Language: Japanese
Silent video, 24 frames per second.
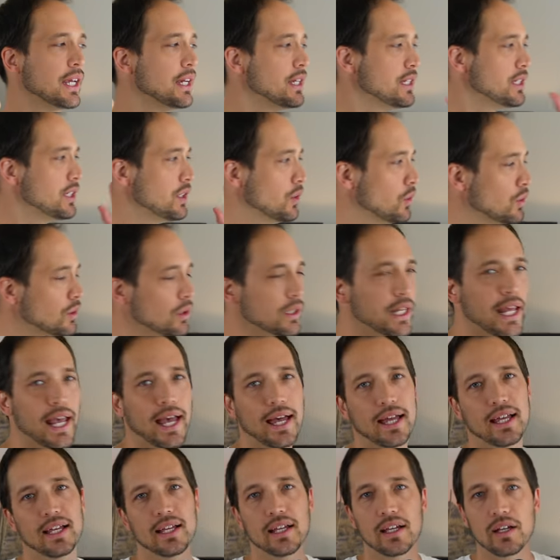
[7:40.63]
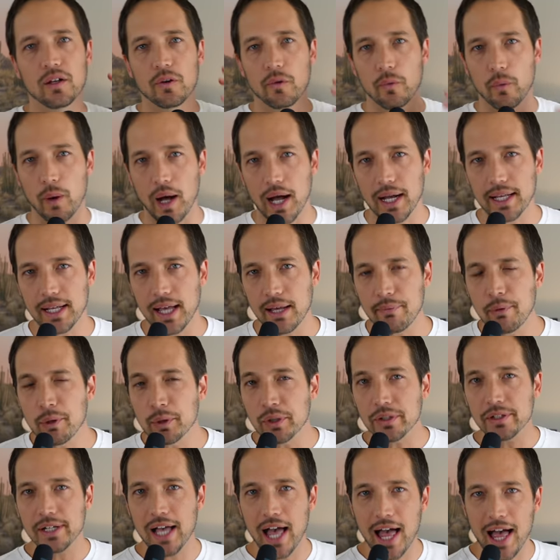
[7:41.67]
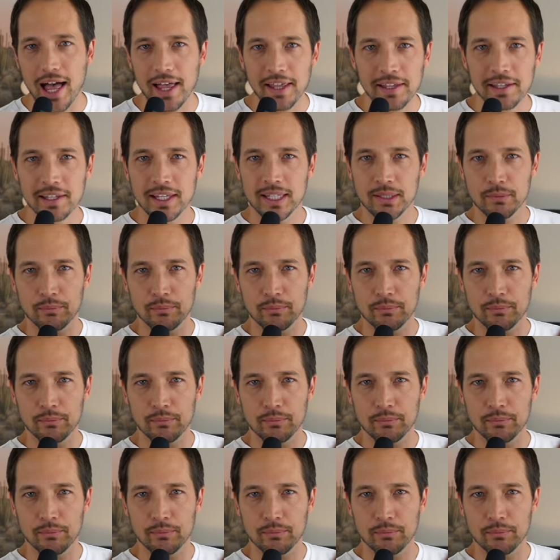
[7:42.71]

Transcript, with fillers: 仕事で若者が